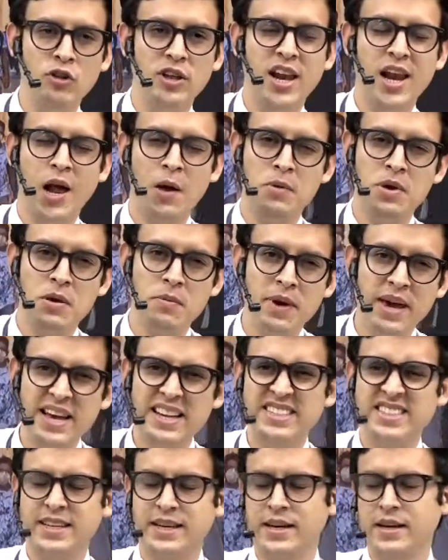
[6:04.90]
de la
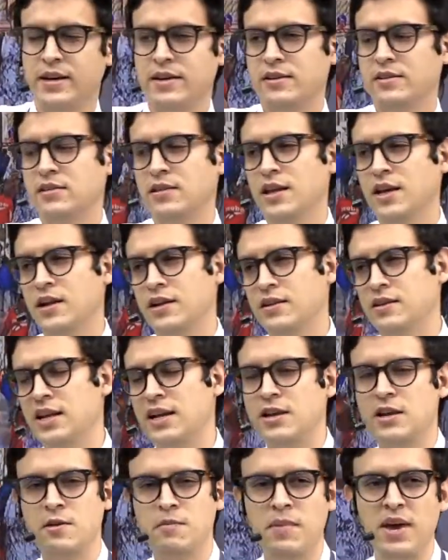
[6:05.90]
viveza del,
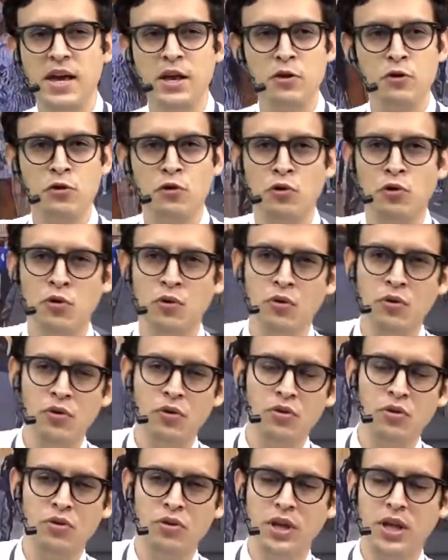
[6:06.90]
limeño, ¿no?
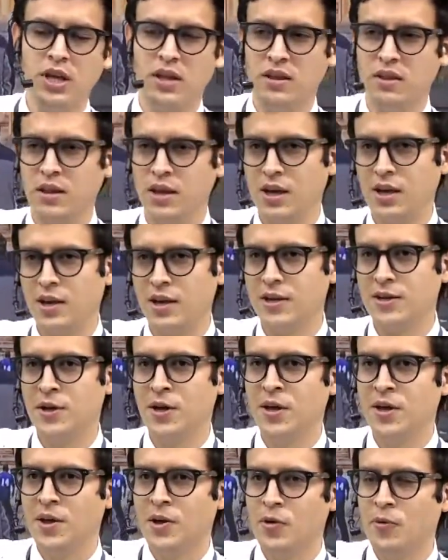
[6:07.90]
de
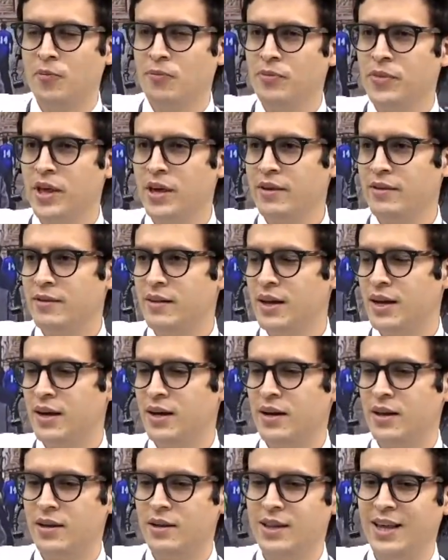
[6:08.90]
de
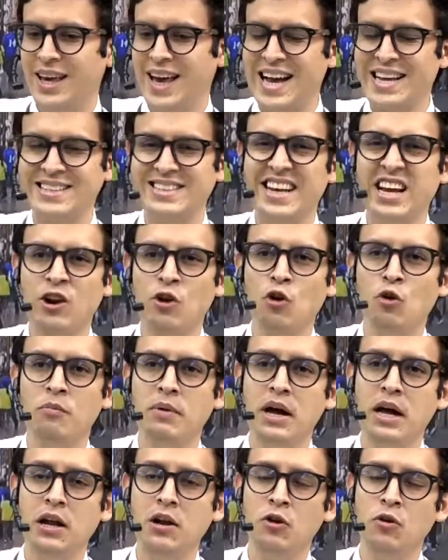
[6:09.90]
esta de hacer lo
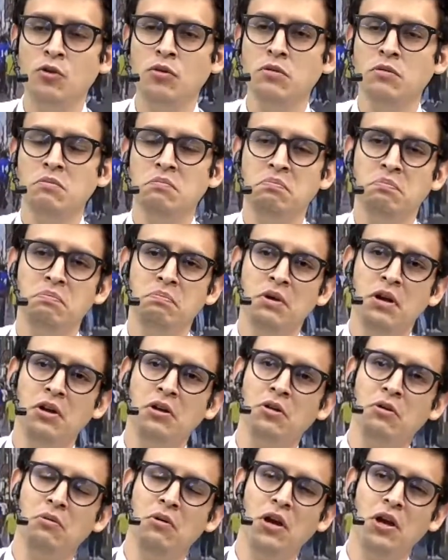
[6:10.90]
malo,
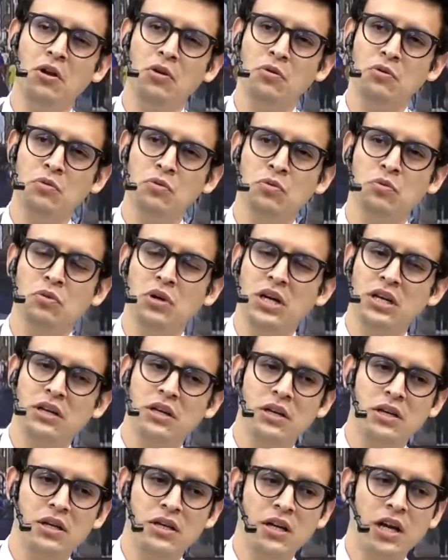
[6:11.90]
pero bueno, tú
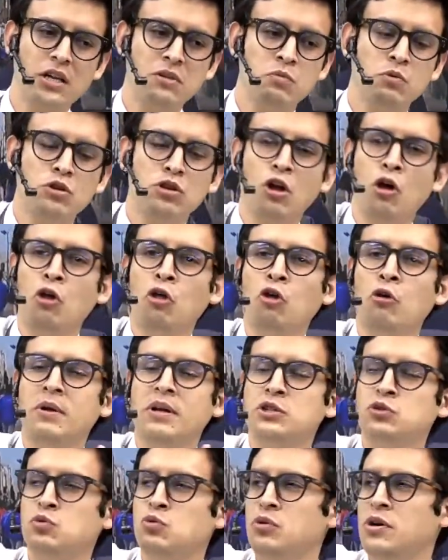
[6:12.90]
ah, has botado
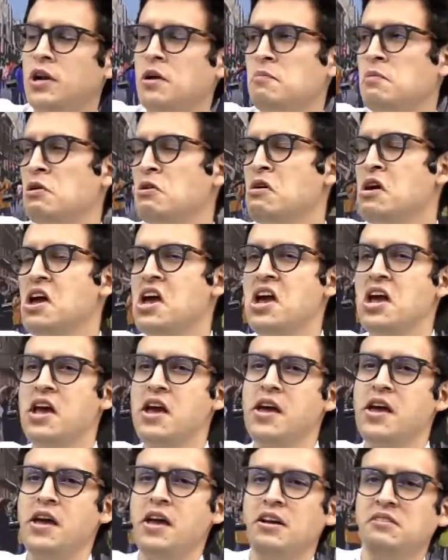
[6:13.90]
basura, pero
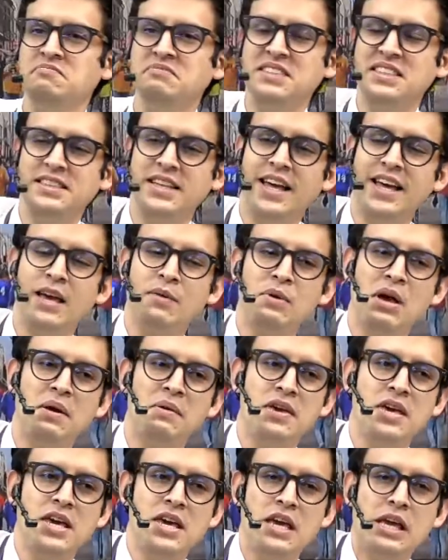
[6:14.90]
eh, me
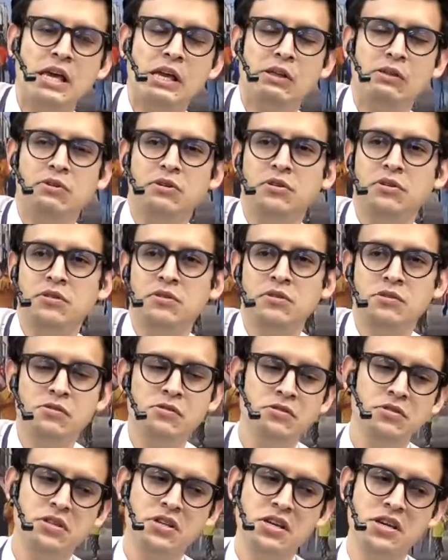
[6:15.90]
ha visto, ¿no?
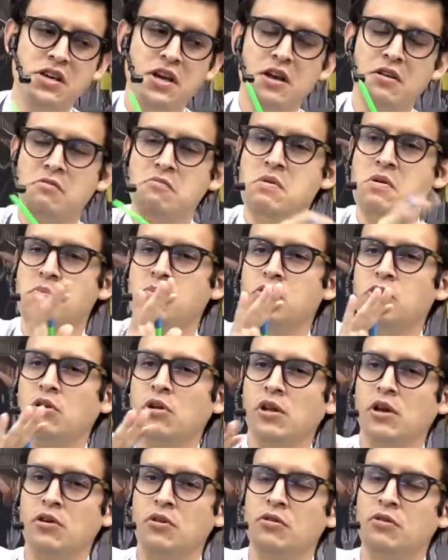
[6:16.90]
O si ya no me
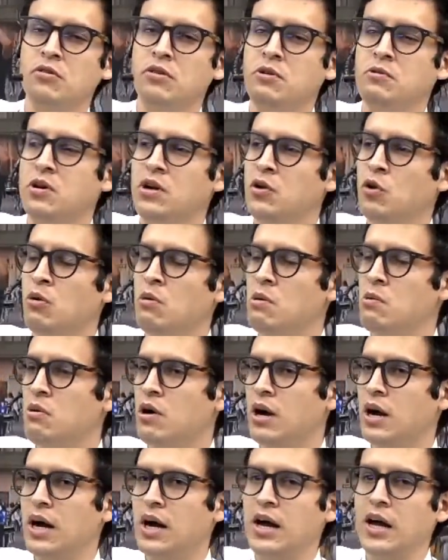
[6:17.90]
importa, yo igual no
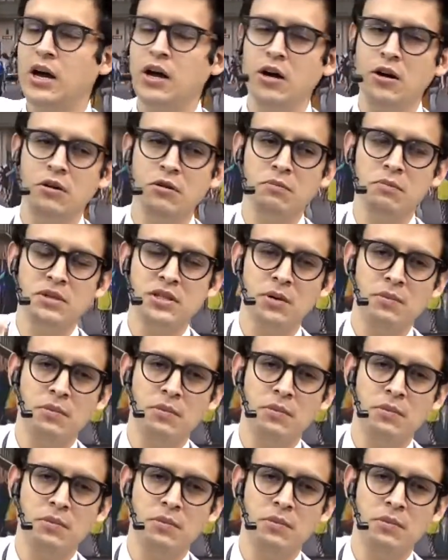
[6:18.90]
vivo acá, o